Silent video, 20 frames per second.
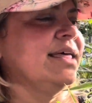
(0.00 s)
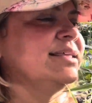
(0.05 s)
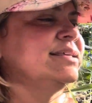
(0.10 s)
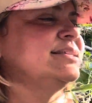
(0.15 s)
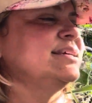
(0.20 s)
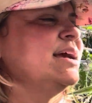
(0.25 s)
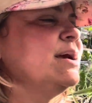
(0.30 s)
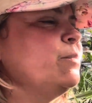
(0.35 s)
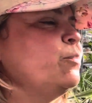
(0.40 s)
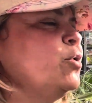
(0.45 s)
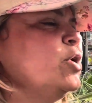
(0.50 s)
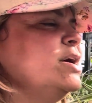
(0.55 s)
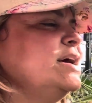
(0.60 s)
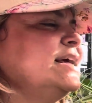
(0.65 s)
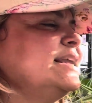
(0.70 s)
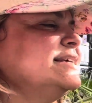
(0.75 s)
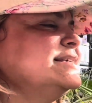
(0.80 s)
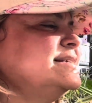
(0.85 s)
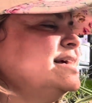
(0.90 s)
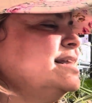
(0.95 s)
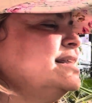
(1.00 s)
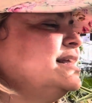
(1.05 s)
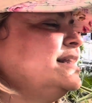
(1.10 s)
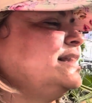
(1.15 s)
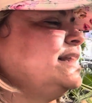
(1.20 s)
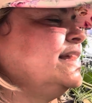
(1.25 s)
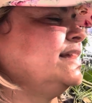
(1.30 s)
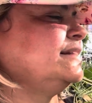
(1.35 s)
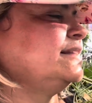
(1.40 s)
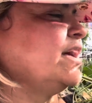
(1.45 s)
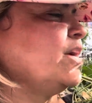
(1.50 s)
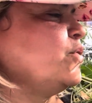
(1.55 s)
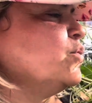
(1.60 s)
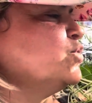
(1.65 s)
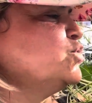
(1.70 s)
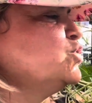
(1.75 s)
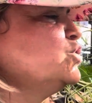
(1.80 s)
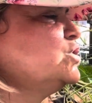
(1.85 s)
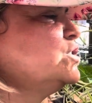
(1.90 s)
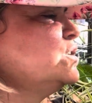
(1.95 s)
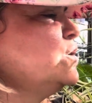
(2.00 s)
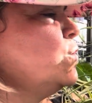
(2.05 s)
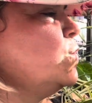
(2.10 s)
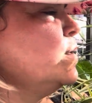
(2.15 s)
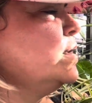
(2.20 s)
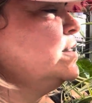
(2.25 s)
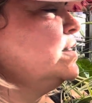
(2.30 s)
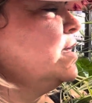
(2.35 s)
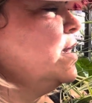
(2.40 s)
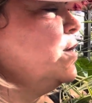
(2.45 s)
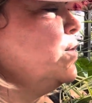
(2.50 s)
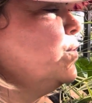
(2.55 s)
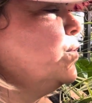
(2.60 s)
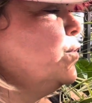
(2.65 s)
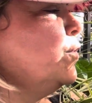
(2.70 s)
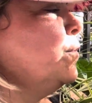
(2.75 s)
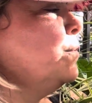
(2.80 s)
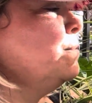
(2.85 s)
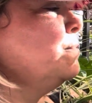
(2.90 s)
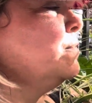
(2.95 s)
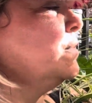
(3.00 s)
Dice que pueden crecer de 38 a 51